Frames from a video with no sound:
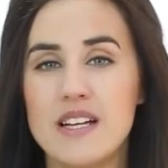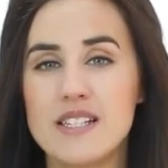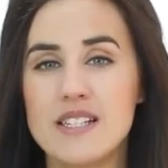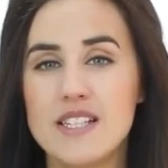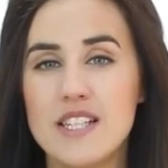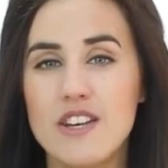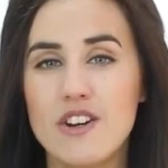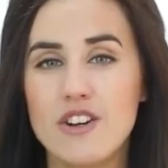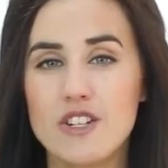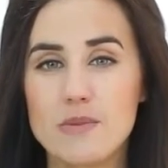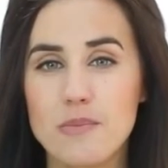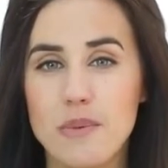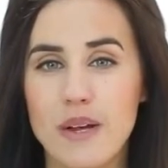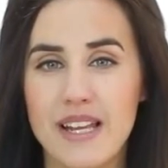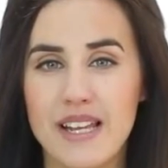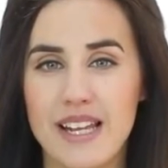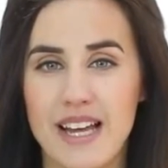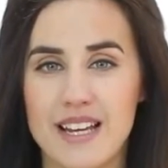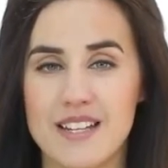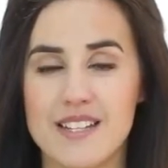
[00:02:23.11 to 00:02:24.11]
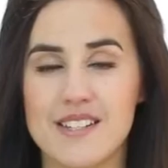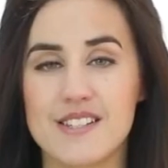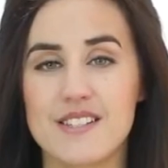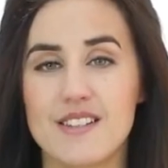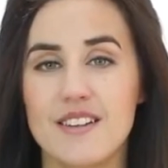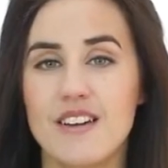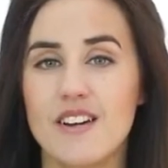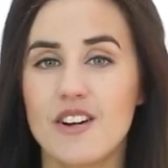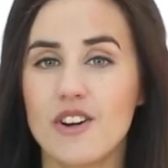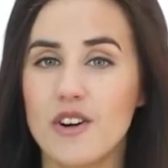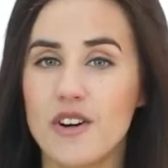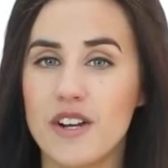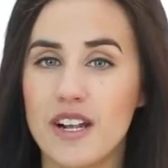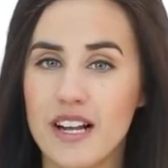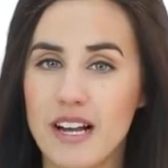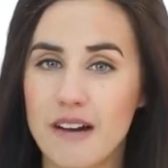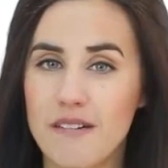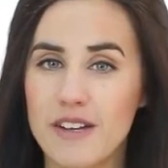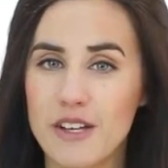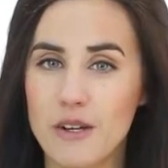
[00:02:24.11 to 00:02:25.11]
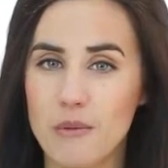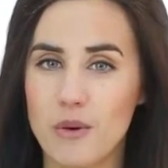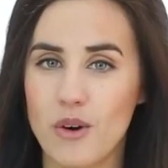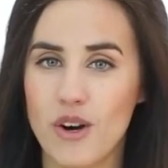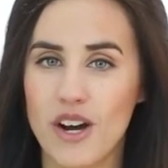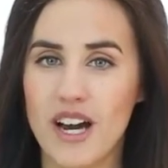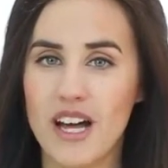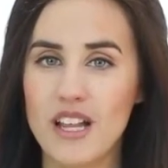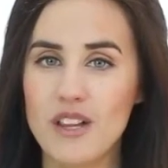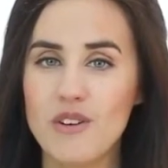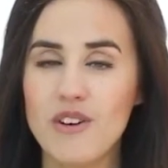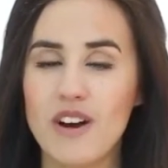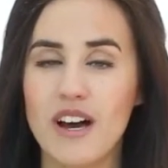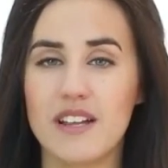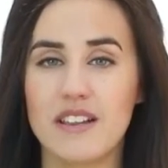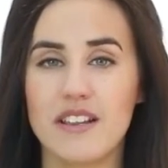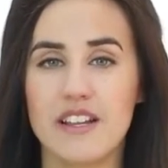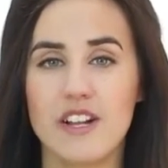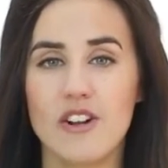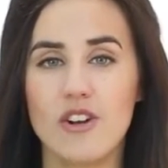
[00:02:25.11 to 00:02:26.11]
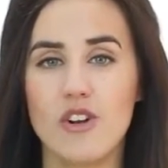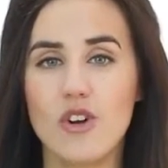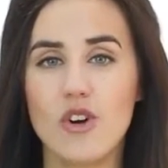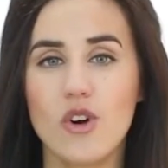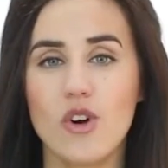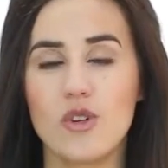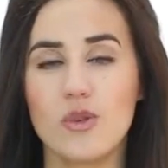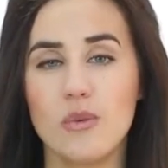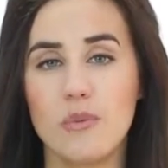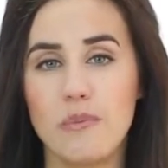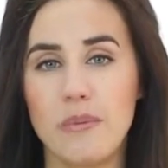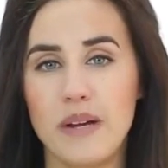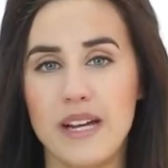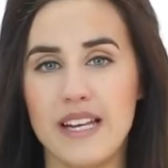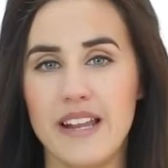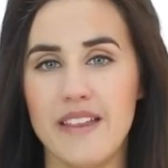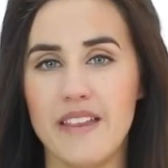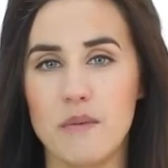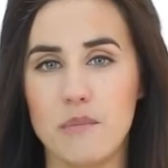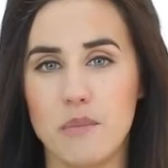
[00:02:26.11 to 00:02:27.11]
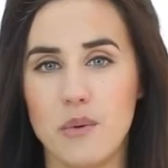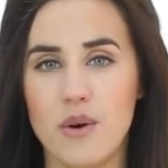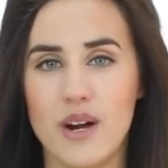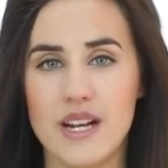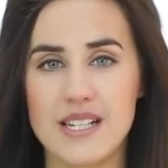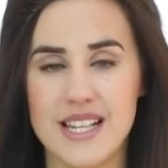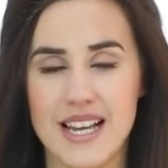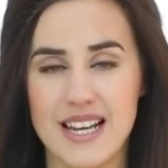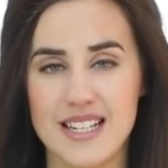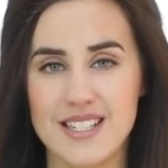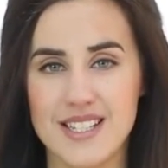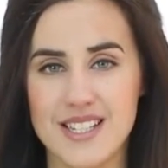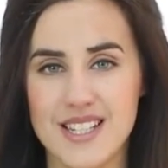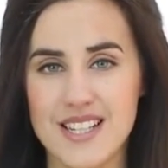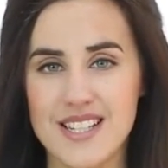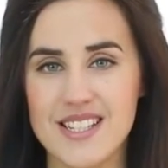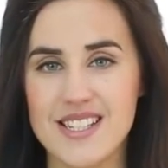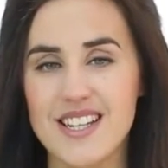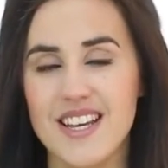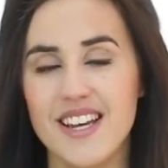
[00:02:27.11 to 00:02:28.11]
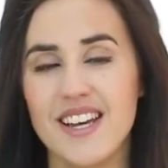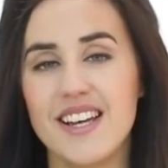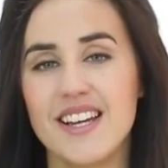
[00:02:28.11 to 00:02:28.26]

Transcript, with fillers: Si os peináis con el cabello mojado, hacerlo con un peine de púas anchas